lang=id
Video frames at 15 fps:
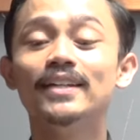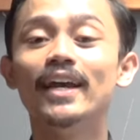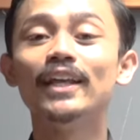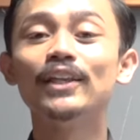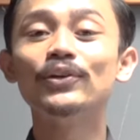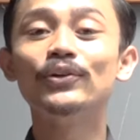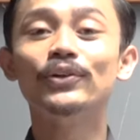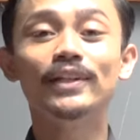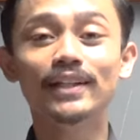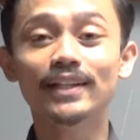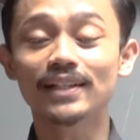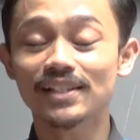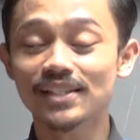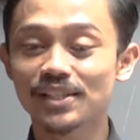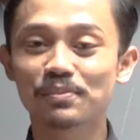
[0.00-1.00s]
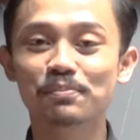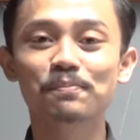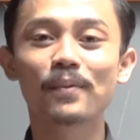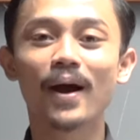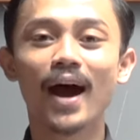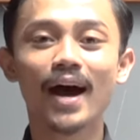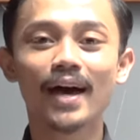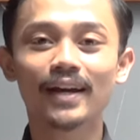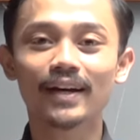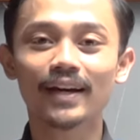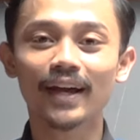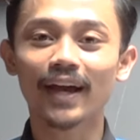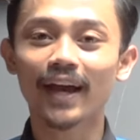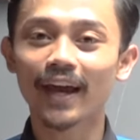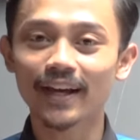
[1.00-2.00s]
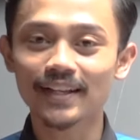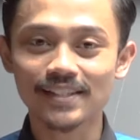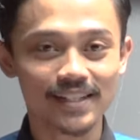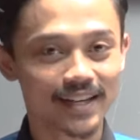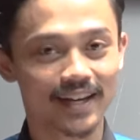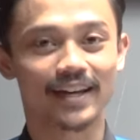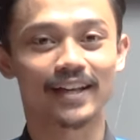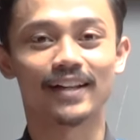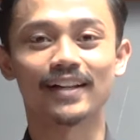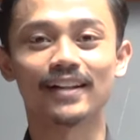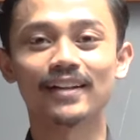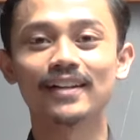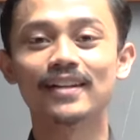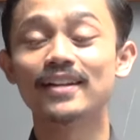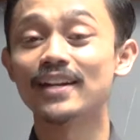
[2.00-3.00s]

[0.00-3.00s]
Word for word: yaitu di Smart XL.